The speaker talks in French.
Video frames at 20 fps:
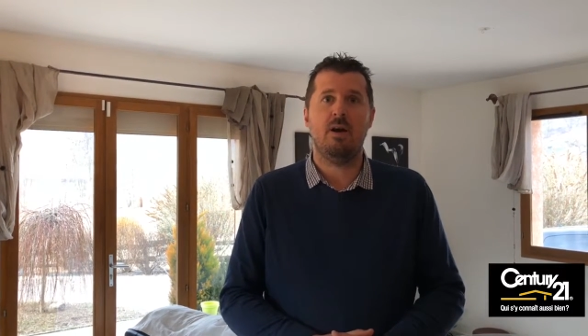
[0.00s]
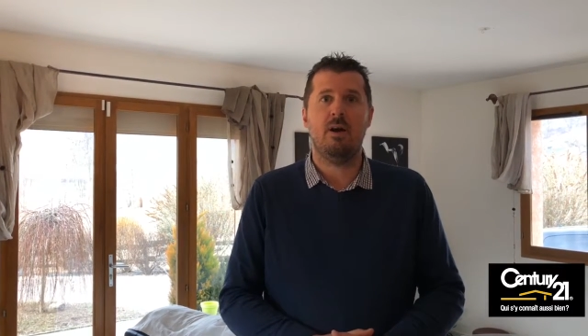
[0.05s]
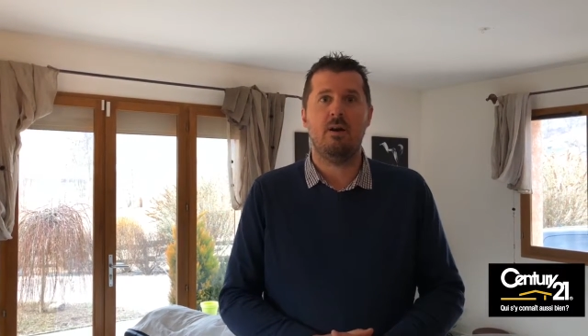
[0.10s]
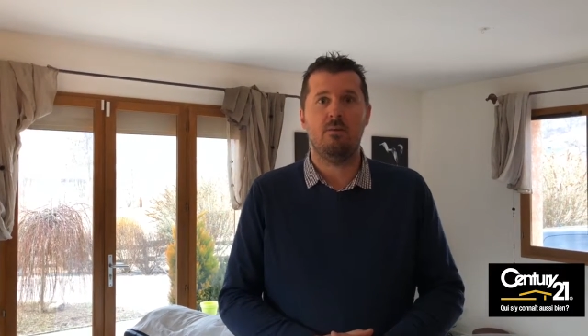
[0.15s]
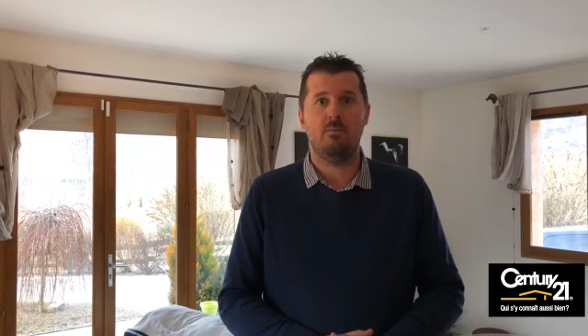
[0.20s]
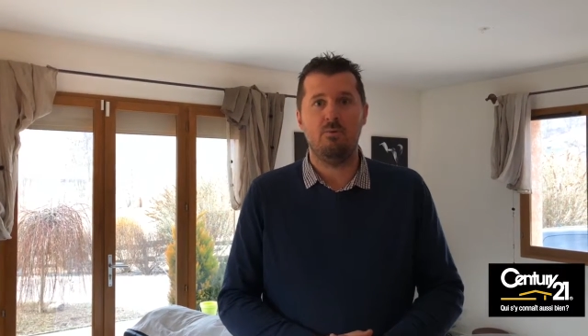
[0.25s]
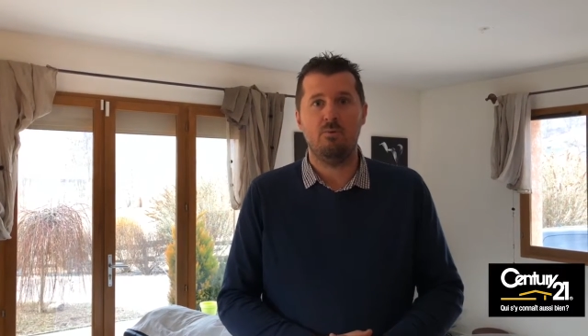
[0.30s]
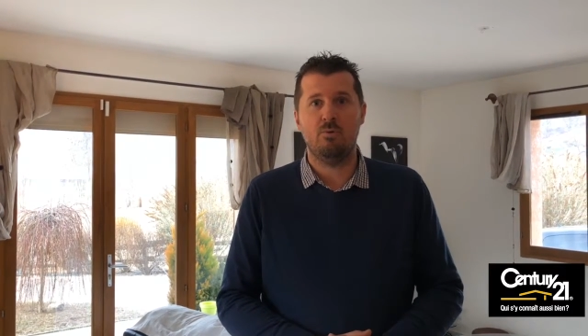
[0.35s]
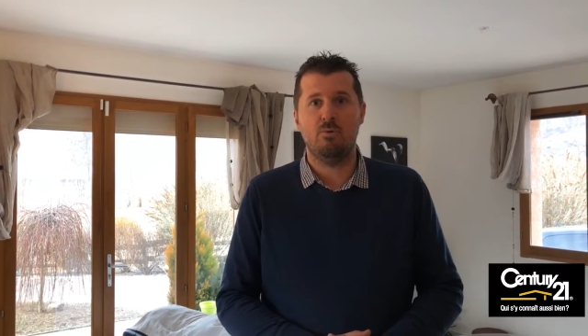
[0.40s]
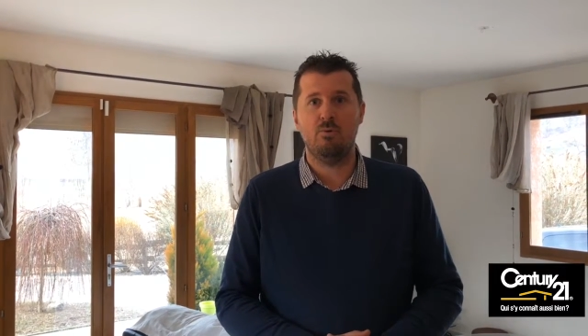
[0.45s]

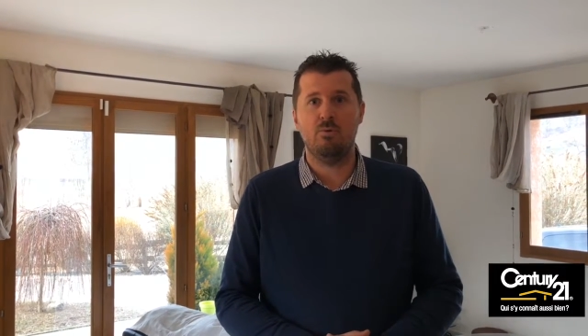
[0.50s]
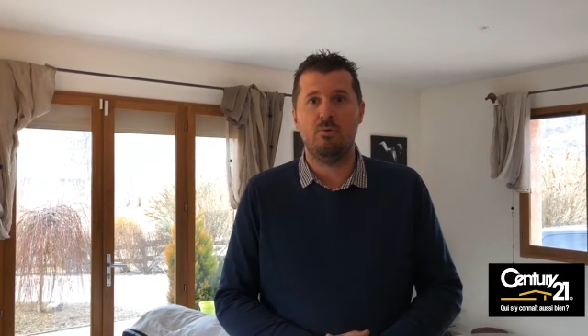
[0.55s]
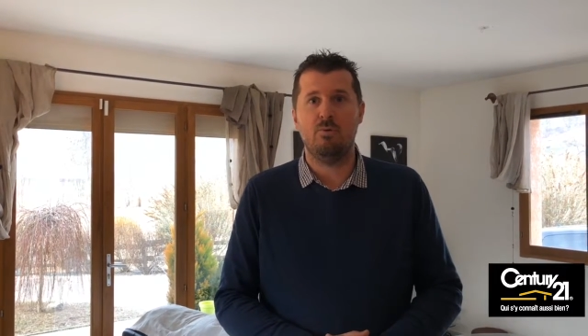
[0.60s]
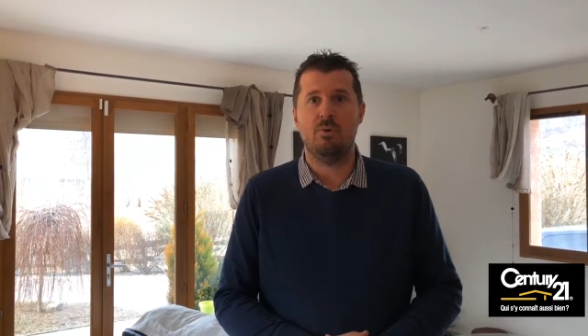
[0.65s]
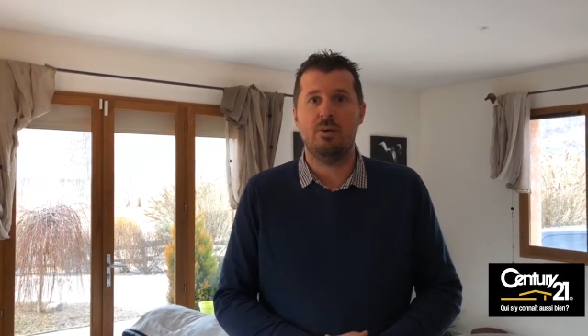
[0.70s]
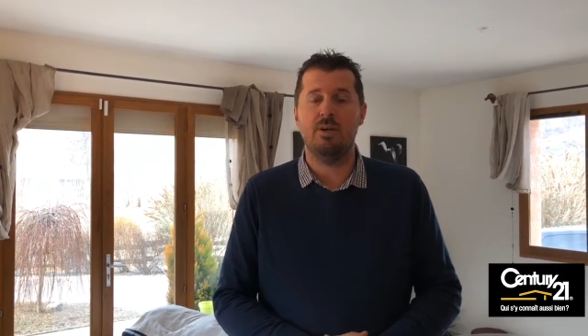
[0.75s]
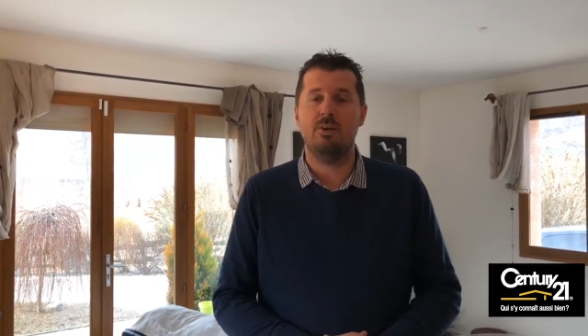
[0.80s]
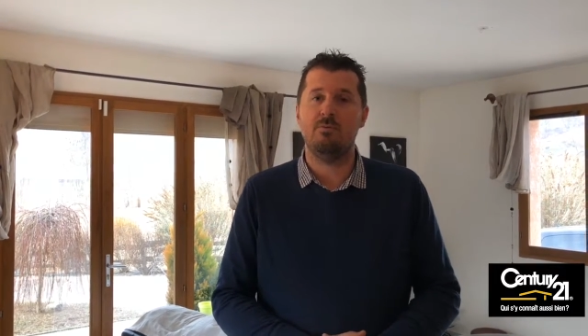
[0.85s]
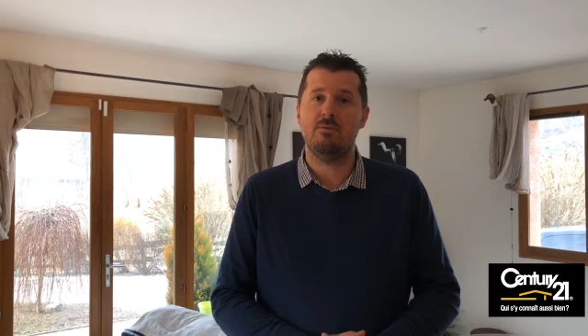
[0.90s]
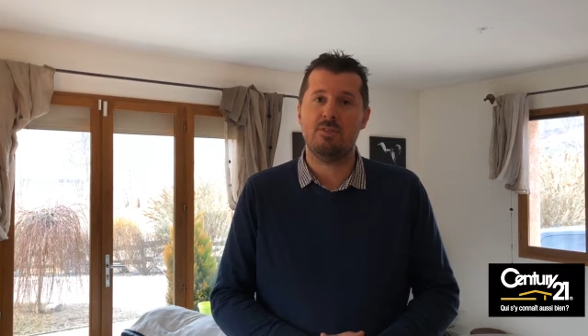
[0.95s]
un
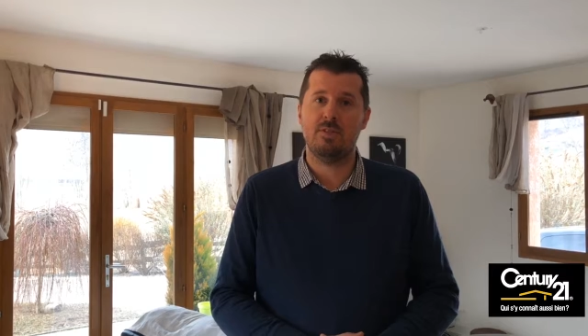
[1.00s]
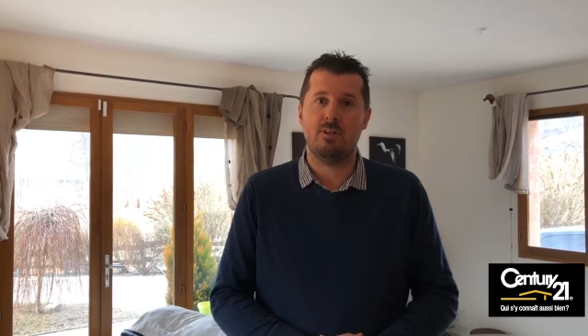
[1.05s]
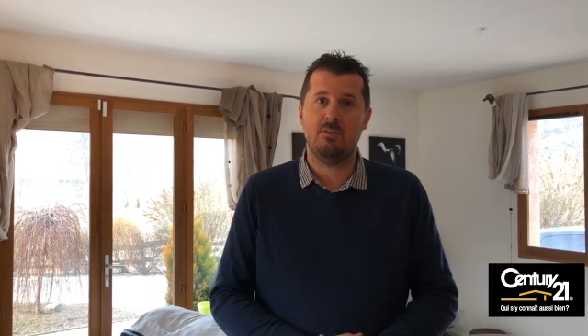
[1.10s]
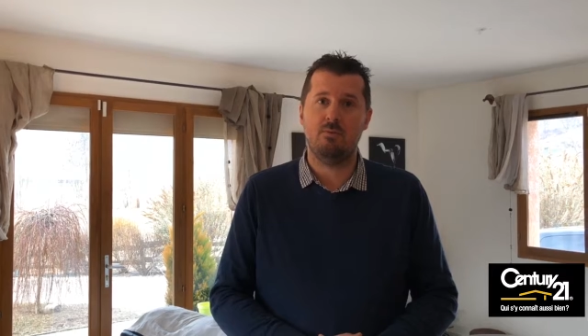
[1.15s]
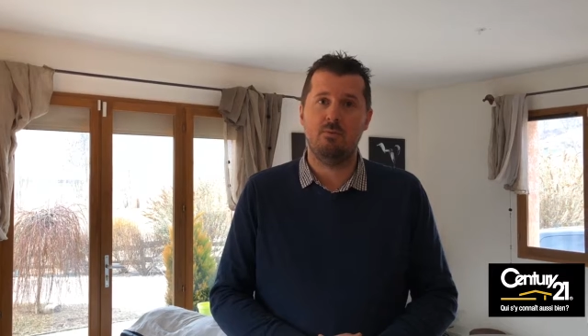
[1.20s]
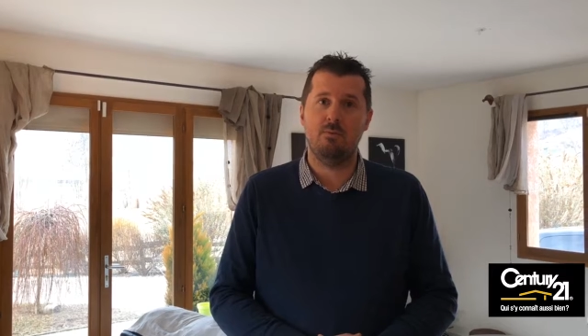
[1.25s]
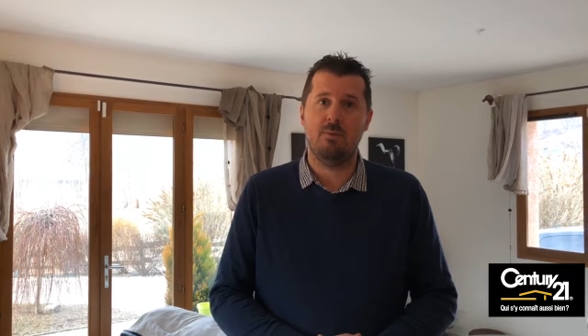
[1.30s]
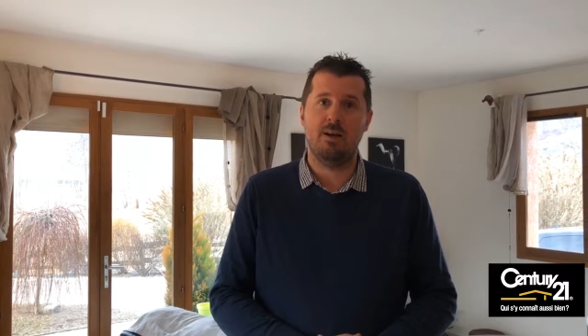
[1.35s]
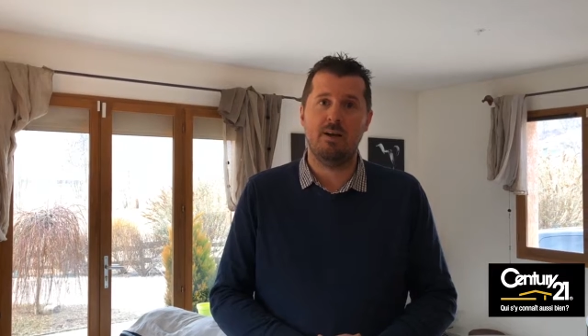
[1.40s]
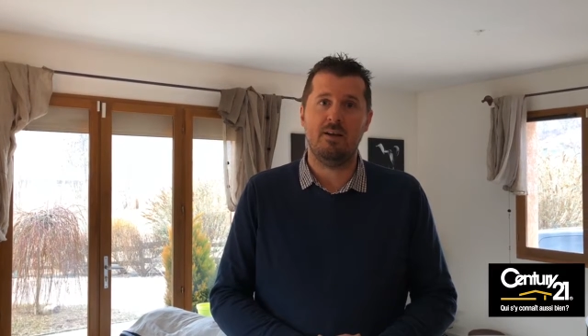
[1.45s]
bureau et une salle
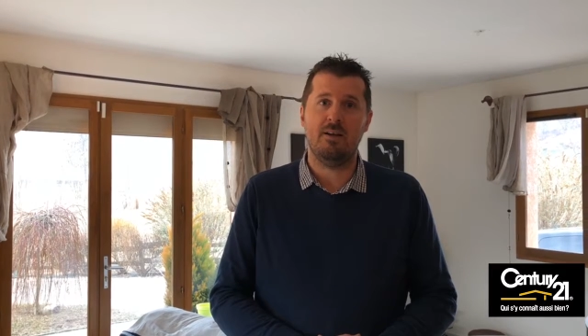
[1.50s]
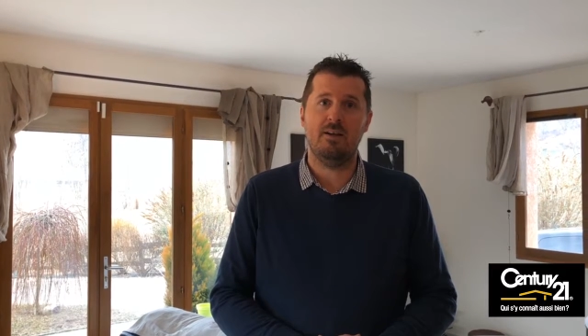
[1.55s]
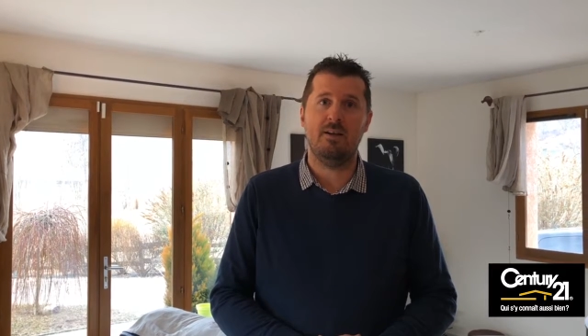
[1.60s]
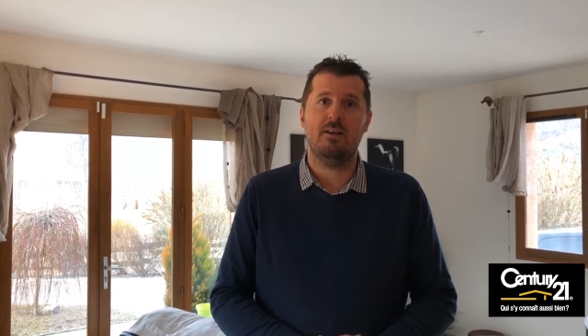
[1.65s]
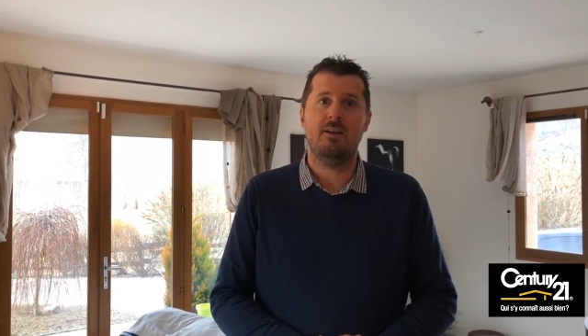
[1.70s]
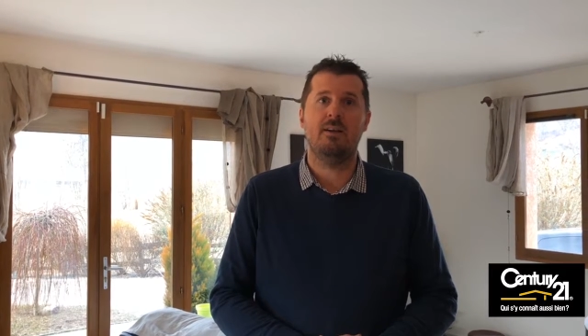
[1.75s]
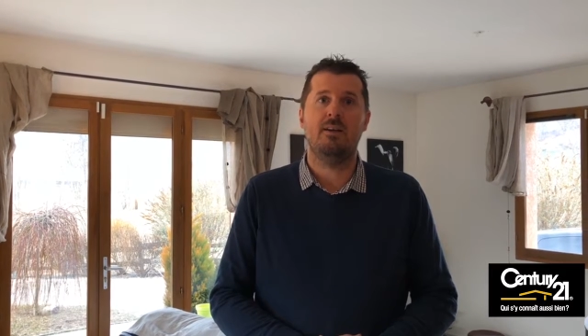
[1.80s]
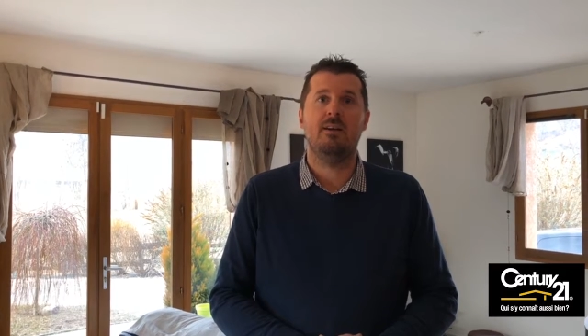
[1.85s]
de bain,